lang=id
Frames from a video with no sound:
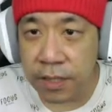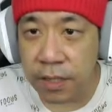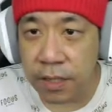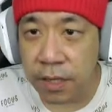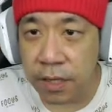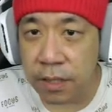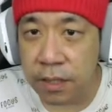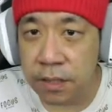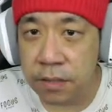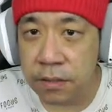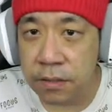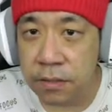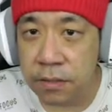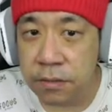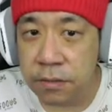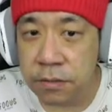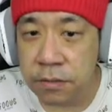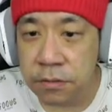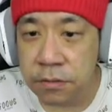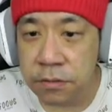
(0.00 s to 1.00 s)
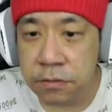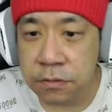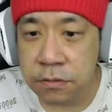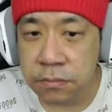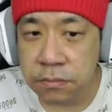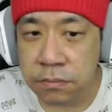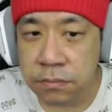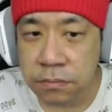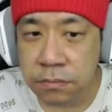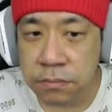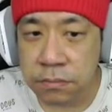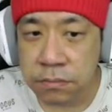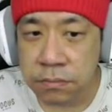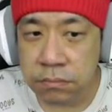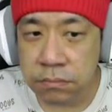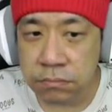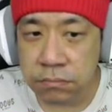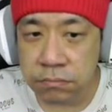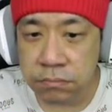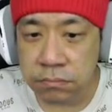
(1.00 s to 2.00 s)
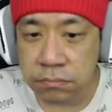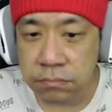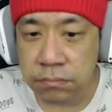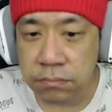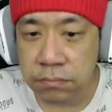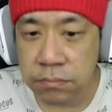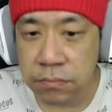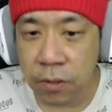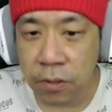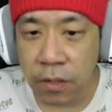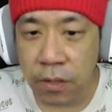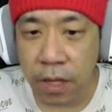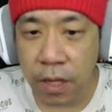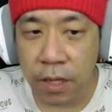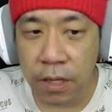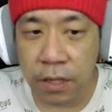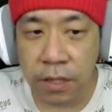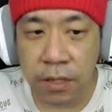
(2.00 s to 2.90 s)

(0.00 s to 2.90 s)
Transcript: ya. Hmm, oke. Okay.